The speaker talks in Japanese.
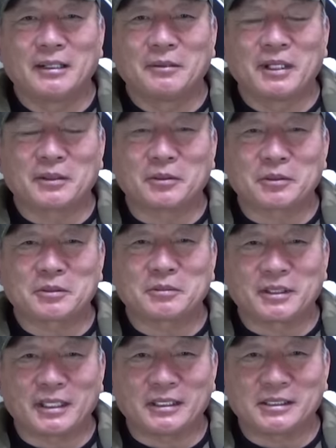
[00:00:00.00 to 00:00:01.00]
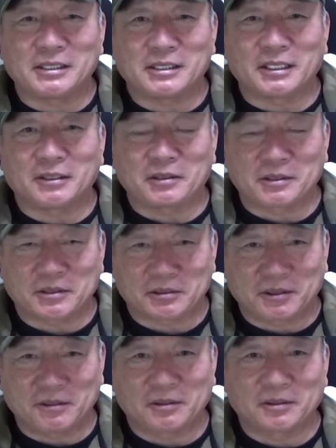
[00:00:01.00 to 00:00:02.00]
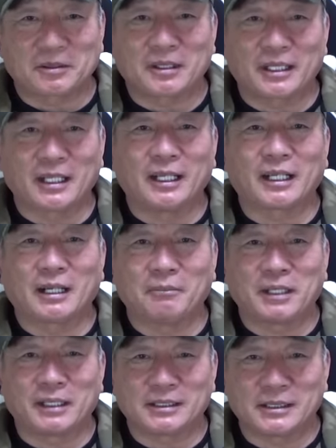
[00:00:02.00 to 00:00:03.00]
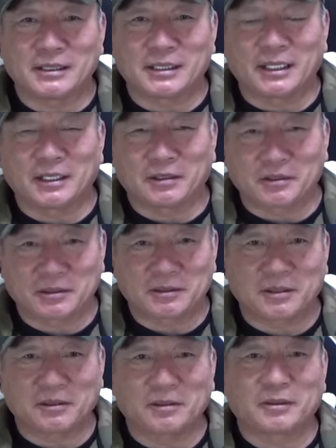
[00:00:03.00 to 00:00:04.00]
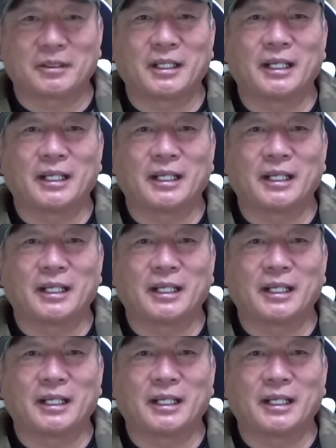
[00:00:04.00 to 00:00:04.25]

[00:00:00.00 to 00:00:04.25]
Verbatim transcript: まあ、今年もね、ちいちゃんよろしくということでね、看板やちいちゃんよろしくということで。今よ